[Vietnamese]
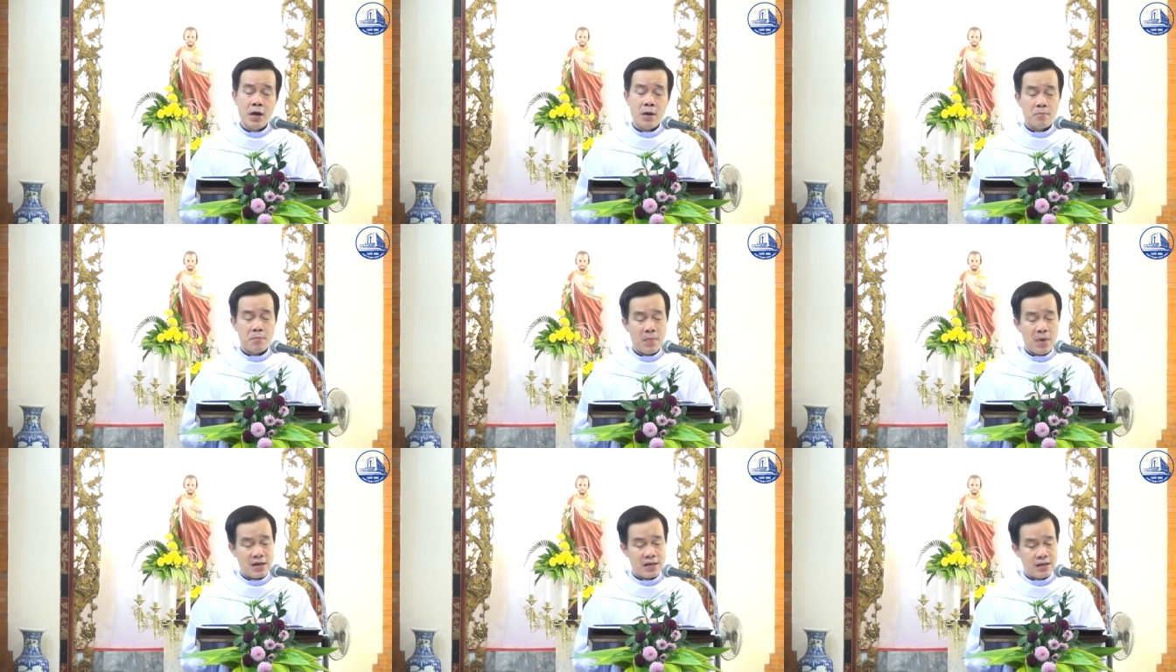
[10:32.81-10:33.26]

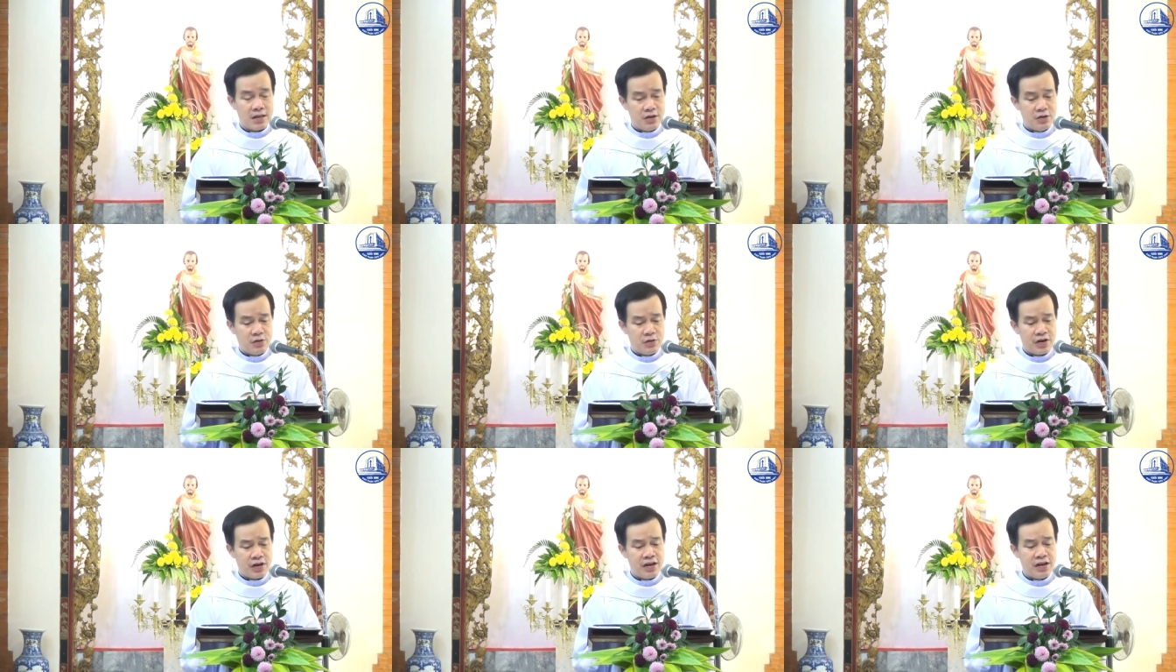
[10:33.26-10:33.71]
mà
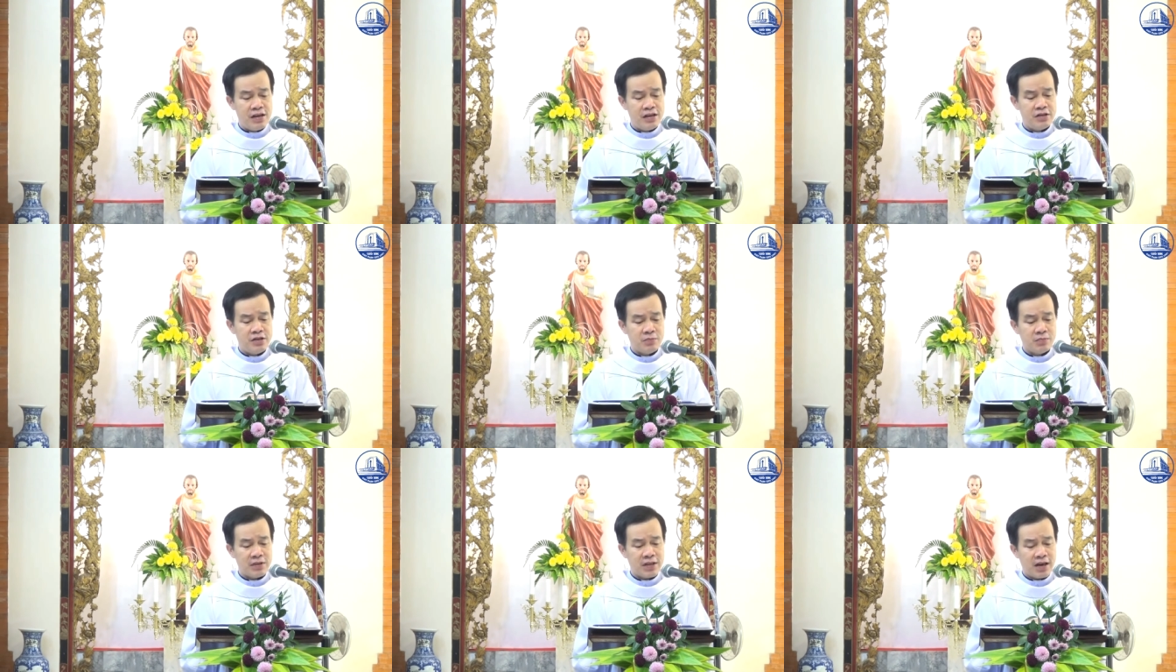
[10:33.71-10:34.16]
nhiều khi
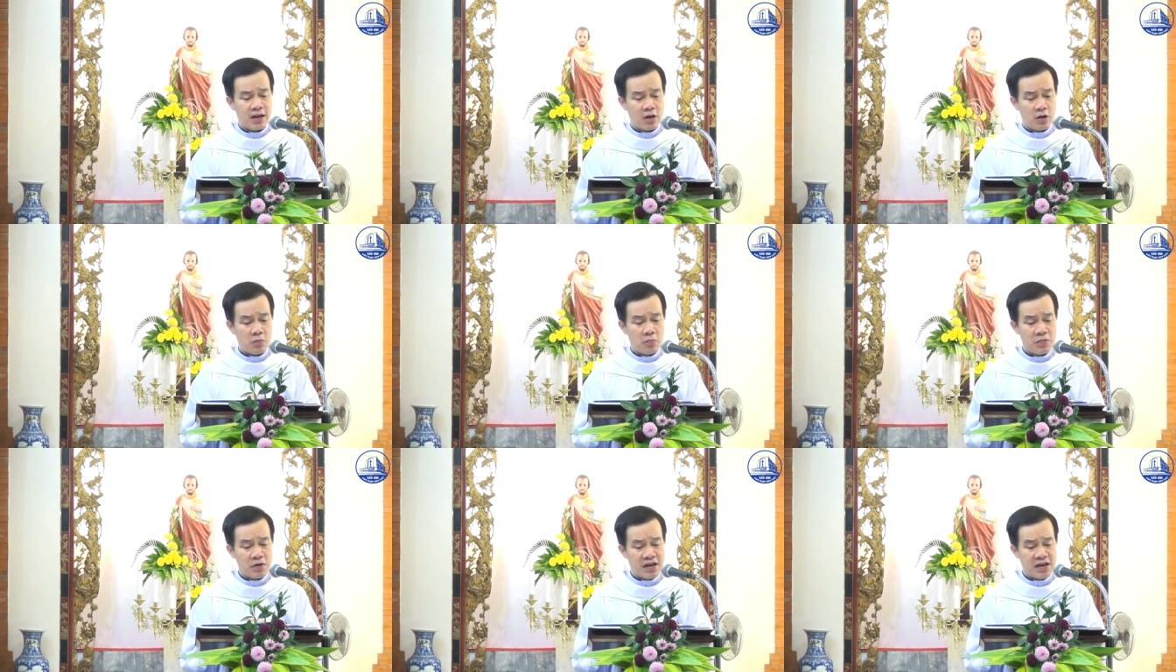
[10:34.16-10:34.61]
chúng ta
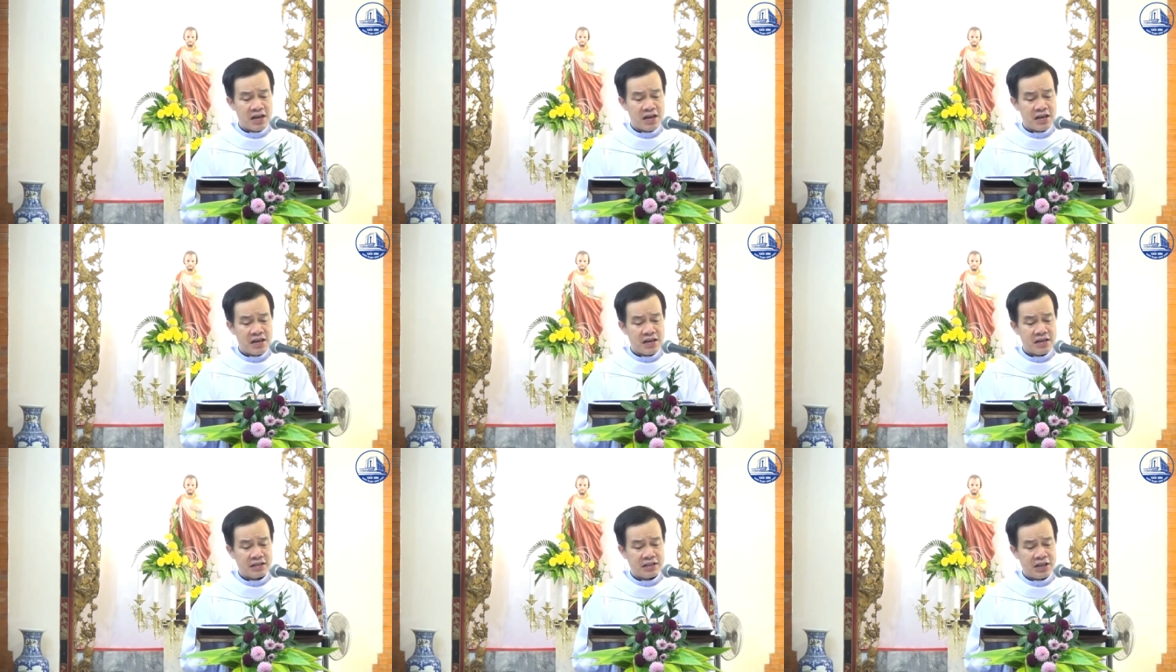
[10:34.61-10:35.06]
cũng
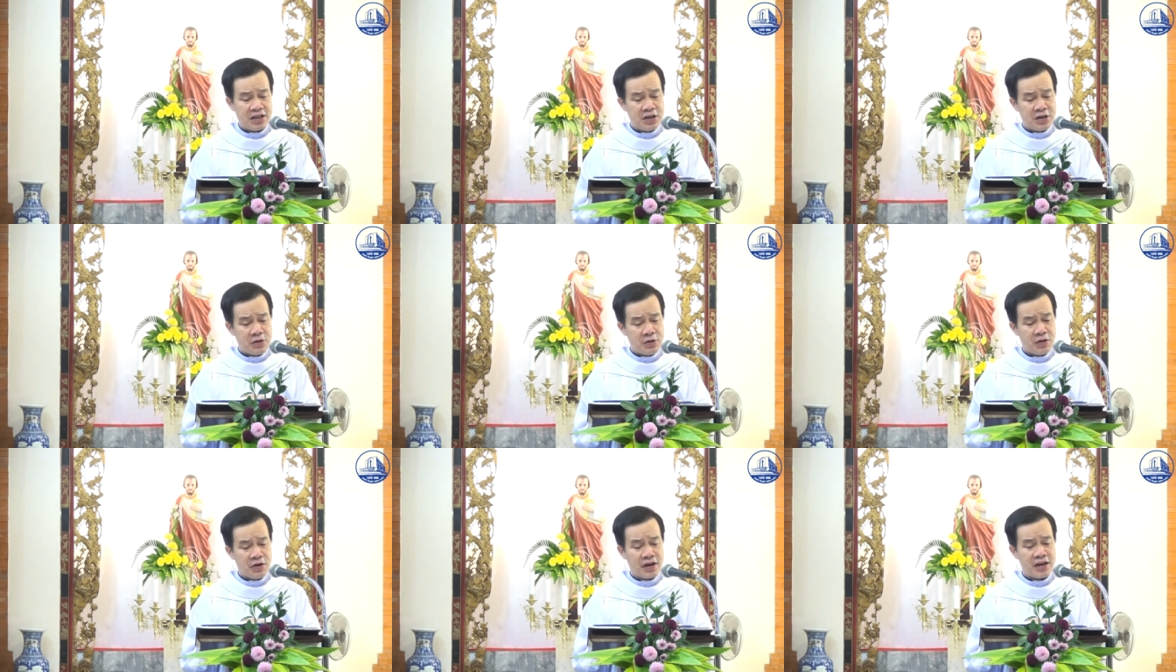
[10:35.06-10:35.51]
kia
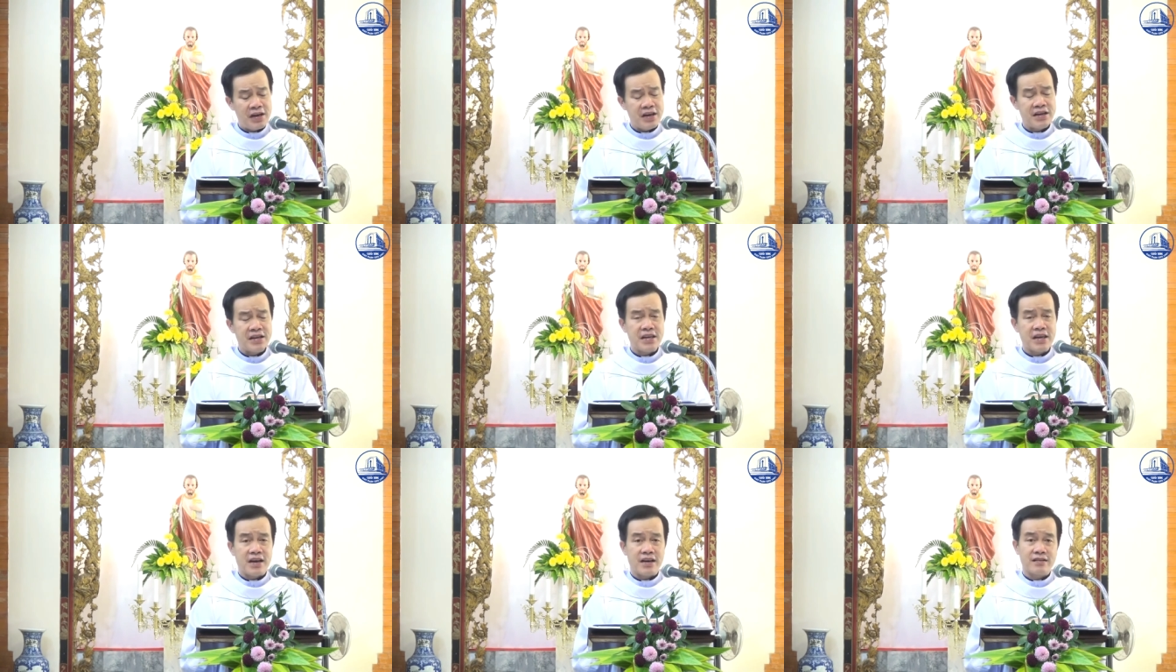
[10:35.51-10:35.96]
thiếu
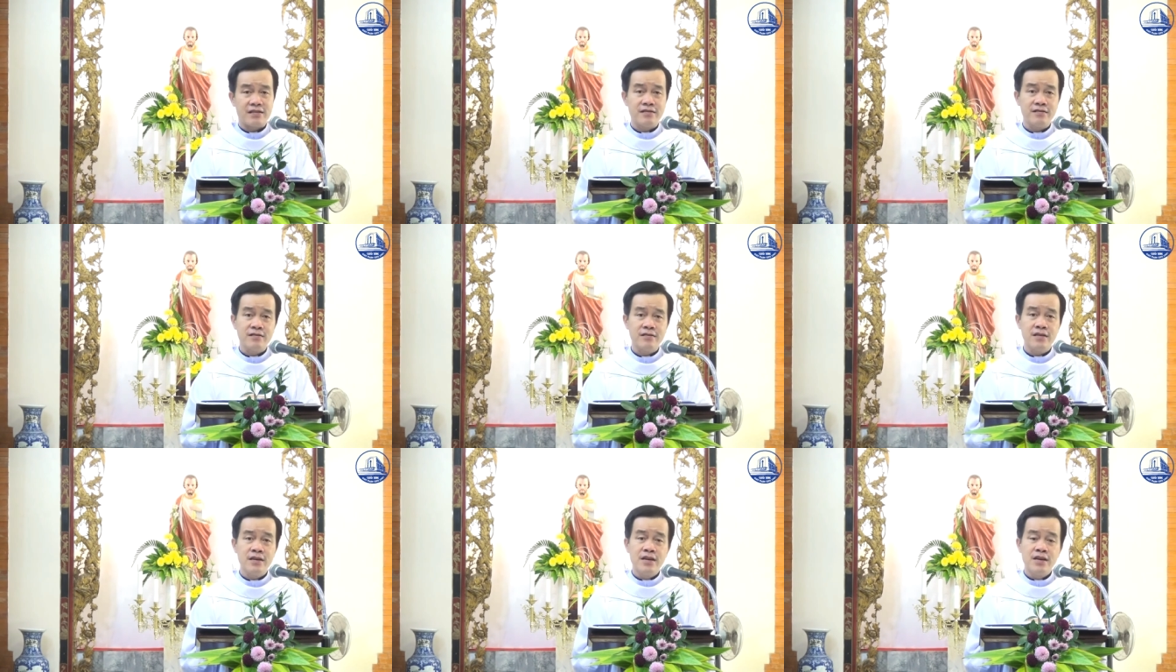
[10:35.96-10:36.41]
kiên
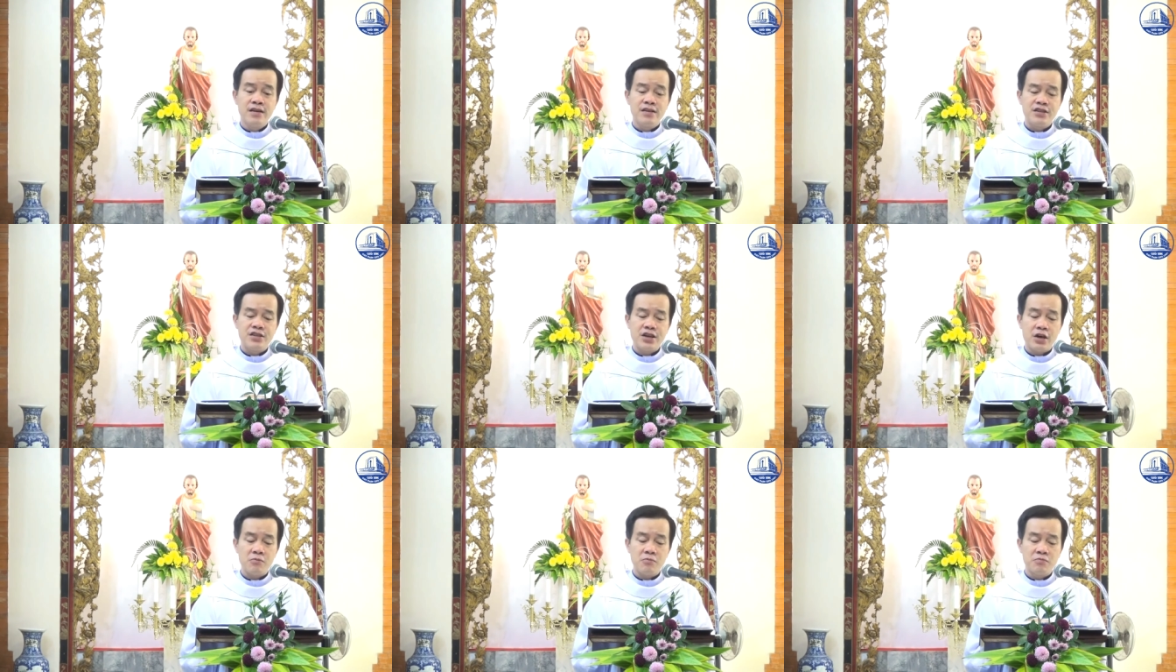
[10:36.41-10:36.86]
nhẫn
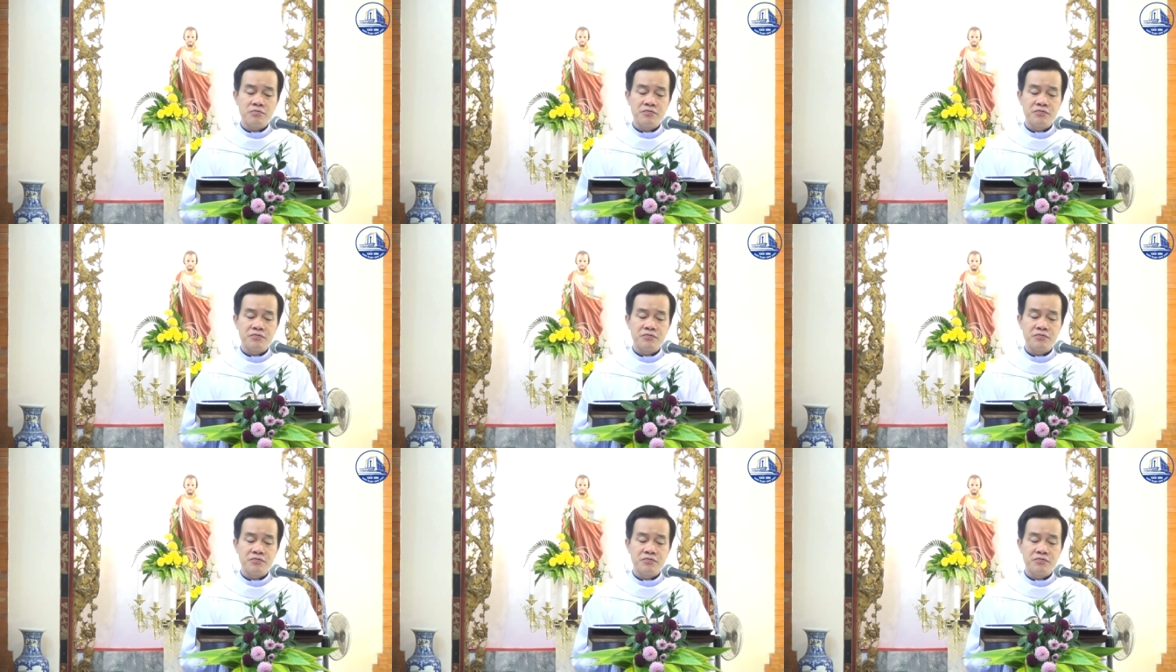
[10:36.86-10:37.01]
trong